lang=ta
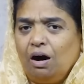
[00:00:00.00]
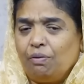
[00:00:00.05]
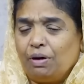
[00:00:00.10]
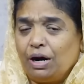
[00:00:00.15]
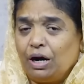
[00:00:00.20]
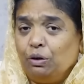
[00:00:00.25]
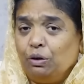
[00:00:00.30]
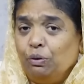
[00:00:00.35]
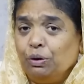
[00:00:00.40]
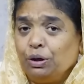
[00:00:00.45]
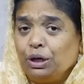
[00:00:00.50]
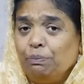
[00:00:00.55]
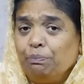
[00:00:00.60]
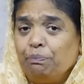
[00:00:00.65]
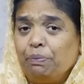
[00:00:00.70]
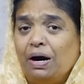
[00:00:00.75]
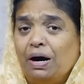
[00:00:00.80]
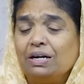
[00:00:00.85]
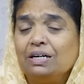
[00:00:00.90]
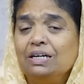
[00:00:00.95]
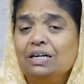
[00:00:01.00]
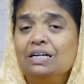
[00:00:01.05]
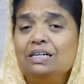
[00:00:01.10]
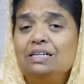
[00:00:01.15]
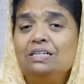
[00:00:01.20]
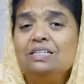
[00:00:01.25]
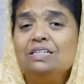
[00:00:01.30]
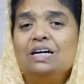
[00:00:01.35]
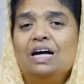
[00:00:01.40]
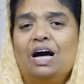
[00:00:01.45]
அவரை நோக்கி
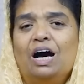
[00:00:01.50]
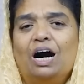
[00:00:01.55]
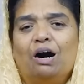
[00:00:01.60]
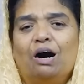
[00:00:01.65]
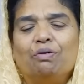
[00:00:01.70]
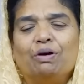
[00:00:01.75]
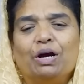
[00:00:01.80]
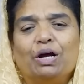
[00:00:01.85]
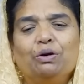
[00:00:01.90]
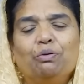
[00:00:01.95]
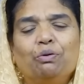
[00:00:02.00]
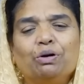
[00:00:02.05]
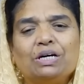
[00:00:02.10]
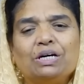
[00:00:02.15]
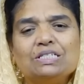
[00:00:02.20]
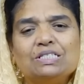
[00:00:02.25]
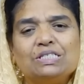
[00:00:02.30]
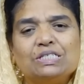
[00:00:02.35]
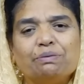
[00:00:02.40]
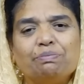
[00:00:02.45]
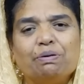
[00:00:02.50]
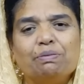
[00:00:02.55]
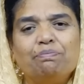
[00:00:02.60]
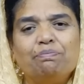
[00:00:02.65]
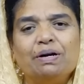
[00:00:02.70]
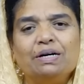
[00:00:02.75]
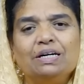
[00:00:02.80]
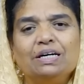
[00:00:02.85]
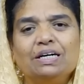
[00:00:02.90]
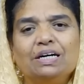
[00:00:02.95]
பாருங்கள் அவரை நோக்கி
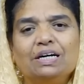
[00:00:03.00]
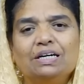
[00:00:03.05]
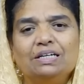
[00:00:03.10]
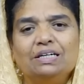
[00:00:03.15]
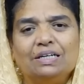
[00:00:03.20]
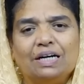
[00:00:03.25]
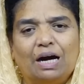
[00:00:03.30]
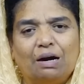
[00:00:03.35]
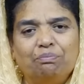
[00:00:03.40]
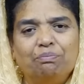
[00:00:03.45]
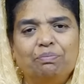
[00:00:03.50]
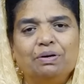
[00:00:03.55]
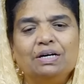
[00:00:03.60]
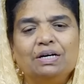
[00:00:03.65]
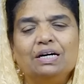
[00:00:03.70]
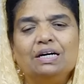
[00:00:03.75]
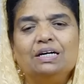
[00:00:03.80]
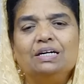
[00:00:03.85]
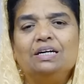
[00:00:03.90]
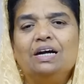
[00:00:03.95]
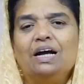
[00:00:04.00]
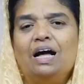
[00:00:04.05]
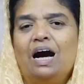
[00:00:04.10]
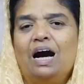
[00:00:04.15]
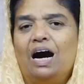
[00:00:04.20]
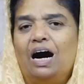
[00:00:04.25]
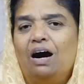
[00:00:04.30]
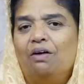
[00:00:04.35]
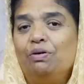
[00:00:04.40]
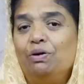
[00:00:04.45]
ஜெபம் பண்ணுங்கள் நம்புங்கள்
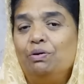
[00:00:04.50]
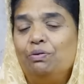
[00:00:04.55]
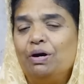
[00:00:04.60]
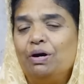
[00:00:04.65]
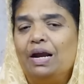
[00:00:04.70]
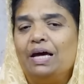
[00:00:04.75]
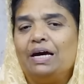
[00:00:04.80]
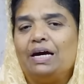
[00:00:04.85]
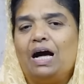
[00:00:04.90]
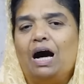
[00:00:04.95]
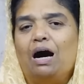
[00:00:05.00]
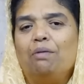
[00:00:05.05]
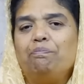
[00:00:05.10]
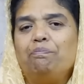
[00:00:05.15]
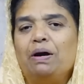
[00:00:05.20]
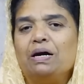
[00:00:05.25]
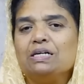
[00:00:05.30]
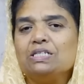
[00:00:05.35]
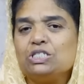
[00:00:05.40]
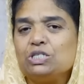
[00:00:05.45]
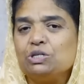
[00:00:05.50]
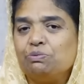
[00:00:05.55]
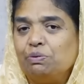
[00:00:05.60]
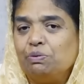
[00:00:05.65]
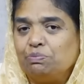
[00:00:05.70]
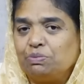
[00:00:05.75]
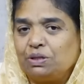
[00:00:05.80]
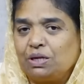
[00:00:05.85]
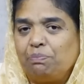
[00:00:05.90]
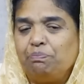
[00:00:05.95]
அவர் உங்களை
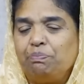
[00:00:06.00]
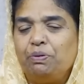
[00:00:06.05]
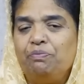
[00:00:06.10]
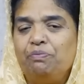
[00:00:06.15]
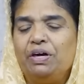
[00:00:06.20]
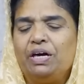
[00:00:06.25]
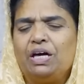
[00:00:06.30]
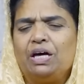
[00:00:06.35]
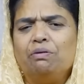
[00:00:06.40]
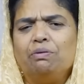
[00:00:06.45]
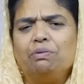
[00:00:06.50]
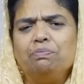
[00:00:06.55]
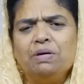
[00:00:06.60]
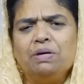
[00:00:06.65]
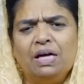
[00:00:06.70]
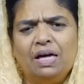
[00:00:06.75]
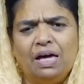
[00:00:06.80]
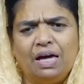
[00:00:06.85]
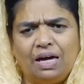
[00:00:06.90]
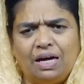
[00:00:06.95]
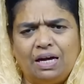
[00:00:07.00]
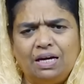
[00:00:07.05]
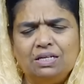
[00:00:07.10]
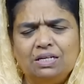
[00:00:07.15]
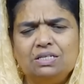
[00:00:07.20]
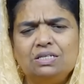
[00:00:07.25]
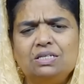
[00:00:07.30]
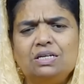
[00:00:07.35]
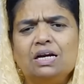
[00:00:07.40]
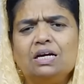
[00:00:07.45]
காப்பாற்றவும் தப்புவிக்கவும்
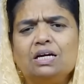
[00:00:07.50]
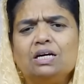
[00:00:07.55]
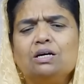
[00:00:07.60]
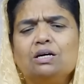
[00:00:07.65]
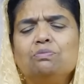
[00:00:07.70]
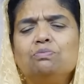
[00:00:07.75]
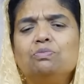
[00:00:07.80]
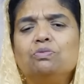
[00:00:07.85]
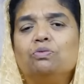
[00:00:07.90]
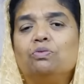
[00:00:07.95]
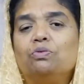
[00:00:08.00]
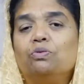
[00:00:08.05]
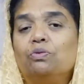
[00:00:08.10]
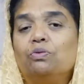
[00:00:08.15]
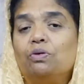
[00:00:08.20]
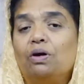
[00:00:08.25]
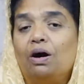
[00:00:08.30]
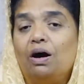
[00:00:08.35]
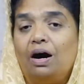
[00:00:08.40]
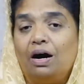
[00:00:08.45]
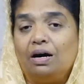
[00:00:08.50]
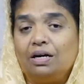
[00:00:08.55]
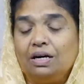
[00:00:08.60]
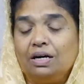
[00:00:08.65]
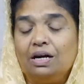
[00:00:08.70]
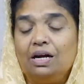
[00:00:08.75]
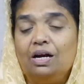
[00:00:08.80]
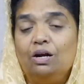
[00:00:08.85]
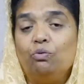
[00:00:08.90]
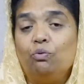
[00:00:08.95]
இன்றைக்கும்
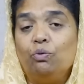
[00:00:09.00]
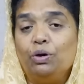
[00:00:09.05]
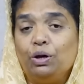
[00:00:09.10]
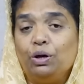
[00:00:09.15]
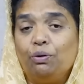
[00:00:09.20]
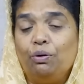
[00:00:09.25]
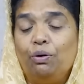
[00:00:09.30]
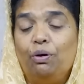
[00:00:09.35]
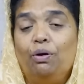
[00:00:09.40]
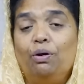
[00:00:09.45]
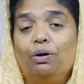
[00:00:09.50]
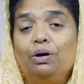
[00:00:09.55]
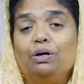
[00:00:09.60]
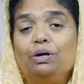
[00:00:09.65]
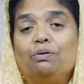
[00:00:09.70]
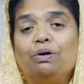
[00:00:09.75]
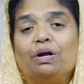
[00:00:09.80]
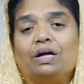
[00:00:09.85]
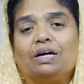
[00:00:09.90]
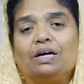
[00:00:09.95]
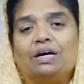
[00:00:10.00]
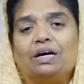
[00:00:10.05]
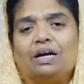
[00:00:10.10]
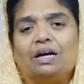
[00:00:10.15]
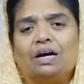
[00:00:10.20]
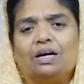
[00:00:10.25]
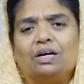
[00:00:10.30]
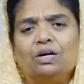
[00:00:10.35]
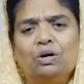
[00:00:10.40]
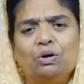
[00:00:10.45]
அருகில் உயிரோடு கூட
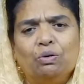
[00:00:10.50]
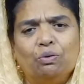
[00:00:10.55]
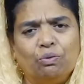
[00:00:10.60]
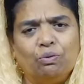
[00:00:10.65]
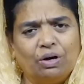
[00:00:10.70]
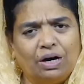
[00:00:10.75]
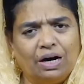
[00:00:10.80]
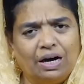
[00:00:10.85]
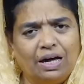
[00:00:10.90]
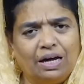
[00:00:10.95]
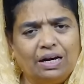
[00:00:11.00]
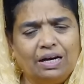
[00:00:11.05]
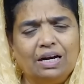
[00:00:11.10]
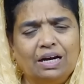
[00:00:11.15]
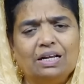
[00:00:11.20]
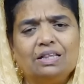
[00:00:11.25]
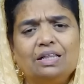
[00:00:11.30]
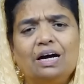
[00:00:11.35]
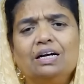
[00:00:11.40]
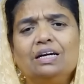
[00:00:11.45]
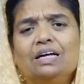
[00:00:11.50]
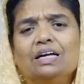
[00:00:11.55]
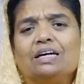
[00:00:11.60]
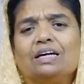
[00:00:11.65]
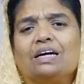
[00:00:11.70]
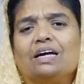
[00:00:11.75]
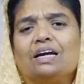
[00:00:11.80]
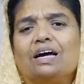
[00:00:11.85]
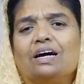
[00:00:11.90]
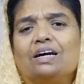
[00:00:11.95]
இருக்கிறார் உங்கள் அருகில் தான்
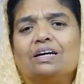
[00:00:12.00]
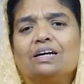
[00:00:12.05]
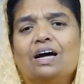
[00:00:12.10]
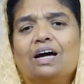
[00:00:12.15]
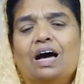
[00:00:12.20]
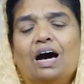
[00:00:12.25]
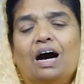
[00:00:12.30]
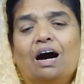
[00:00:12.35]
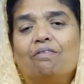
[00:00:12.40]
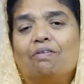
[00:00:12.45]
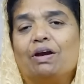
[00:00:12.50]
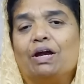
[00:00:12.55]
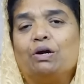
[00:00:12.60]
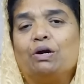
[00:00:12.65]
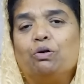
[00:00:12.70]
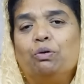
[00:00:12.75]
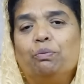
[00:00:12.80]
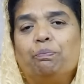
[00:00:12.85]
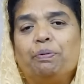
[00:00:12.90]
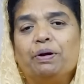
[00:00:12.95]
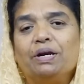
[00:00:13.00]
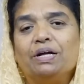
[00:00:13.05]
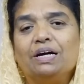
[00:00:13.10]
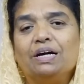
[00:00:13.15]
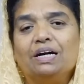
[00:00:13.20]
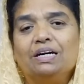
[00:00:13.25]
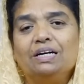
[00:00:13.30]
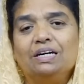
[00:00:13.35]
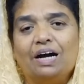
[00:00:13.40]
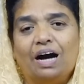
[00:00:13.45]
இருக்கிறார் அவரை
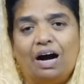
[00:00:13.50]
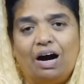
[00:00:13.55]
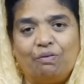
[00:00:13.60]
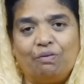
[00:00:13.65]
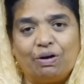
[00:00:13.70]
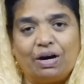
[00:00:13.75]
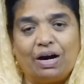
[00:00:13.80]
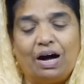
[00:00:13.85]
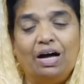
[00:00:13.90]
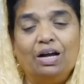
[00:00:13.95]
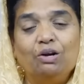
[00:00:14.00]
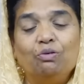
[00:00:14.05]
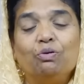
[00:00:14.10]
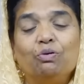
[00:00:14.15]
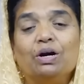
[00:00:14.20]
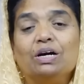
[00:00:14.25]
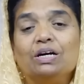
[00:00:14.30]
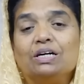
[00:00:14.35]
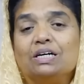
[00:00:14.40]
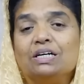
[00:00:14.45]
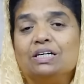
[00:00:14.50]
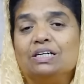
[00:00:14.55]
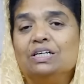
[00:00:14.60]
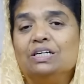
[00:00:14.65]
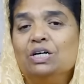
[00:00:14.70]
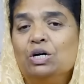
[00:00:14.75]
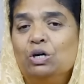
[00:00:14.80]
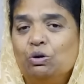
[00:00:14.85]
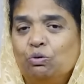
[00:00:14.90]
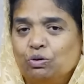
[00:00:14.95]
கூப்பிடுங்கள் அவரால் உங்களுக்கு
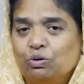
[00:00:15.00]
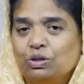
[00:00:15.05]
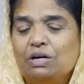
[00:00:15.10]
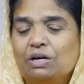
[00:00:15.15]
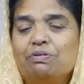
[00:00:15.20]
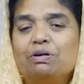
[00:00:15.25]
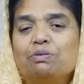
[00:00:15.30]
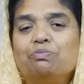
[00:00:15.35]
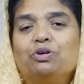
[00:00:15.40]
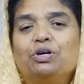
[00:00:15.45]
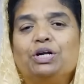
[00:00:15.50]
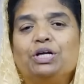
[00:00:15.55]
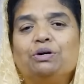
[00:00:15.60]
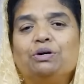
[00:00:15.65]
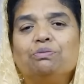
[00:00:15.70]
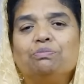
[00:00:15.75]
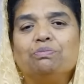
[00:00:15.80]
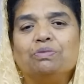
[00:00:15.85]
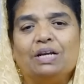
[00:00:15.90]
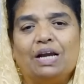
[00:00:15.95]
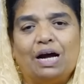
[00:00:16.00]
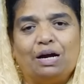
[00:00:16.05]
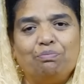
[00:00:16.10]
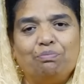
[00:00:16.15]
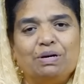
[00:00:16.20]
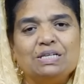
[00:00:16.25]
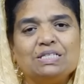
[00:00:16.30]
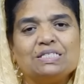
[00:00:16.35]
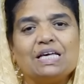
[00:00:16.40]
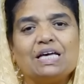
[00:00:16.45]
உதவ முடியும்
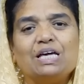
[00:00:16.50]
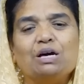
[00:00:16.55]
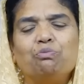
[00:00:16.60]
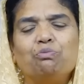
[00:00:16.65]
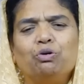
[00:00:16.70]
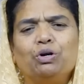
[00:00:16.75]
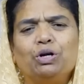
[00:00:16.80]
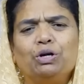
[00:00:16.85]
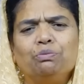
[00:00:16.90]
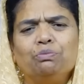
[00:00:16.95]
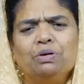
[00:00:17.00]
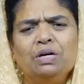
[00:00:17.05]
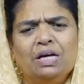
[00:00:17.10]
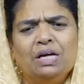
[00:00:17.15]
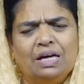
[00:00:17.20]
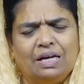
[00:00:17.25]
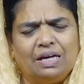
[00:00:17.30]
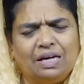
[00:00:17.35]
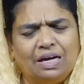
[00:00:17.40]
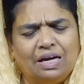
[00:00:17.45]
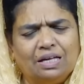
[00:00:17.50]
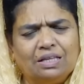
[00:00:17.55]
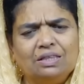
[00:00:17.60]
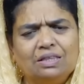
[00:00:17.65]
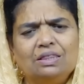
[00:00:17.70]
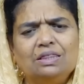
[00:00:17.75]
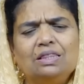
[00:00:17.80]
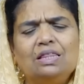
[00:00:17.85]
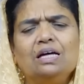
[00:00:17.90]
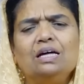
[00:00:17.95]
நன்மை செய்ய முடியும்
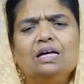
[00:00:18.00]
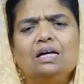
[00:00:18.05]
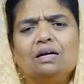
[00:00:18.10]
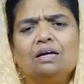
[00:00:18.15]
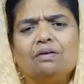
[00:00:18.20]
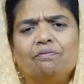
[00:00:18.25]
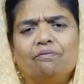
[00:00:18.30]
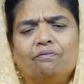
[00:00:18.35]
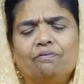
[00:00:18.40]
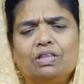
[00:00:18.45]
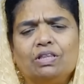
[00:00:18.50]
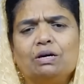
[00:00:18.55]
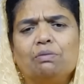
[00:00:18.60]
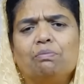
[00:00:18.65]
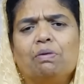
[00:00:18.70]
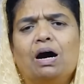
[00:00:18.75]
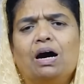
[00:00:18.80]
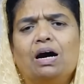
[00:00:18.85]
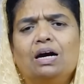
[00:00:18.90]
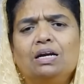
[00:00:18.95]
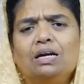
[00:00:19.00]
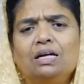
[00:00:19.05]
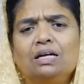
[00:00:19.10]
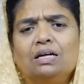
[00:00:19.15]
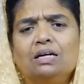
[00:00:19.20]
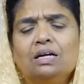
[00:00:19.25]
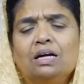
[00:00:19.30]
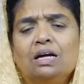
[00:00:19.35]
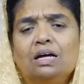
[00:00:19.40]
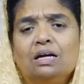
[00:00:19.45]
எந்த விதமான
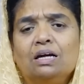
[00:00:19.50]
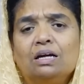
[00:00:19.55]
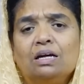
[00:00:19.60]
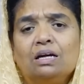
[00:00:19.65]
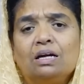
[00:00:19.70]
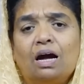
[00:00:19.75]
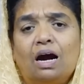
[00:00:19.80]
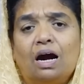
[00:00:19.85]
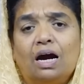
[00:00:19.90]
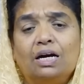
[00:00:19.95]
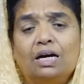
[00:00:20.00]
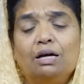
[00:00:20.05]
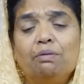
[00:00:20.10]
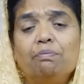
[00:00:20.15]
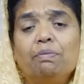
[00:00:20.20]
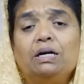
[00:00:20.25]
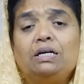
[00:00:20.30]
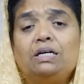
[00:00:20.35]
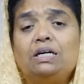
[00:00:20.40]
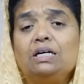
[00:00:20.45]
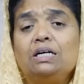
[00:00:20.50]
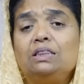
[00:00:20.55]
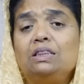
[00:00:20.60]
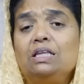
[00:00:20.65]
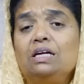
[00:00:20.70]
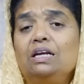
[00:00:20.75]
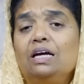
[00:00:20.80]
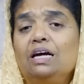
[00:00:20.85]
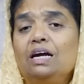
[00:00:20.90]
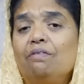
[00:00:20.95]

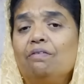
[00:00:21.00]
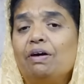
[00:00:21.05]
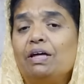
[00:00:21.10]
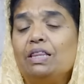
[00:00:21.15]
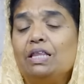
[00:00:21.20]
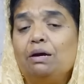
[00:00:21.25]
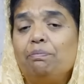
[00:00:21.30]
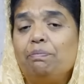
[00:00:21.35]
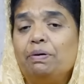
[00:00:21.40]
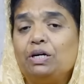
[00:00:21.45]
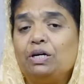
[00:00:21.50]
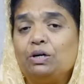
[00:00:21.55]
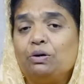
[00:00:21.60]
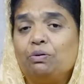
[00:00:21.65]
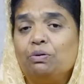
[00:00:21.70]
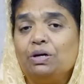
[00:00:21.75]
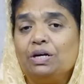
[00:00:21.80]
அடிமட்டத்தில் நீங்கள் வேதனைப்பட்டு